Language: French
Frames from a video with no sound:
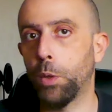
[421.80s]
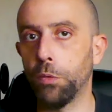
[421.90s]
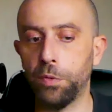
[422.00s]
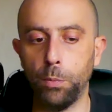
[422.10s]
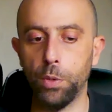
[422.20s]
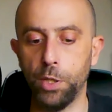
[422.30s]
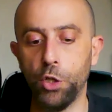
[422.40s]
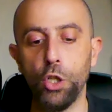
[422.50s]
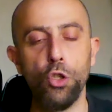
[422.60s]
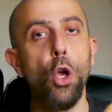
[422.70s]
microfibres de
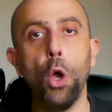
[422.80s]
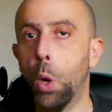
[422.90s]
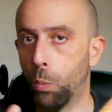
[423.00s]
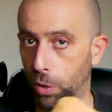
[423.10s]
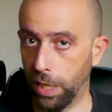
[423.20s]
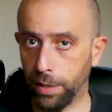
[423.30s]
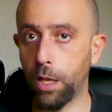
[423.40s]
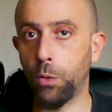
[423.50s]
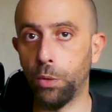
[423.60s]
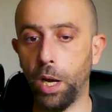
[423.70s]
séchage, pour la
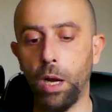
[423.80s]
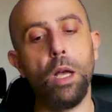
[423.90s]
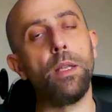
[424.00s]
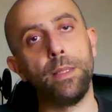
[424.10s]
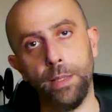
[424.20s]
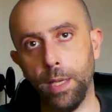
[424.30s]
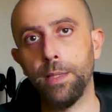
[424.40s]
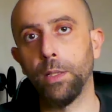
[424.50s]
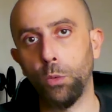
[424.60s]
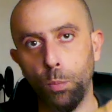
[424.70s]
taille qu'on a là, ça
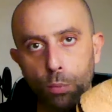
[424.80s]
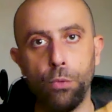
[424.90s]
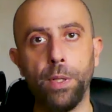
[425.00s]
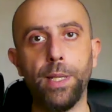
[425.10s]
reste un truc plutôt